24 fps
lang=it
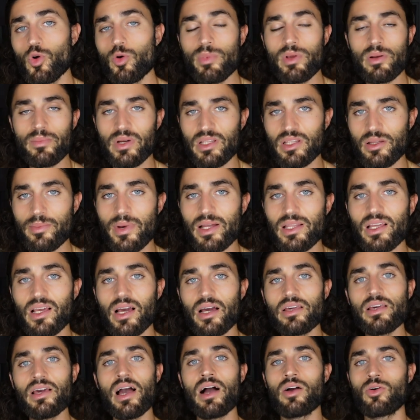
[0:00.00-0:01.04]
come in
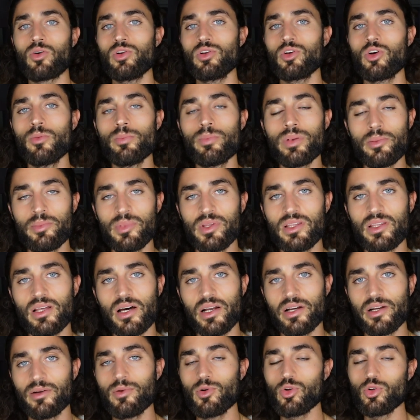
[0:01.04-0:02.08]
matematica gli angoli
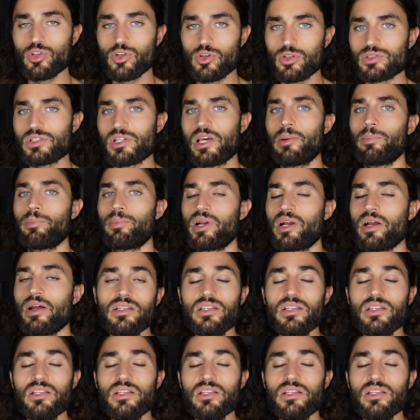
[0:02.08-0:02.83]
complementari fuori, lo dico sempre.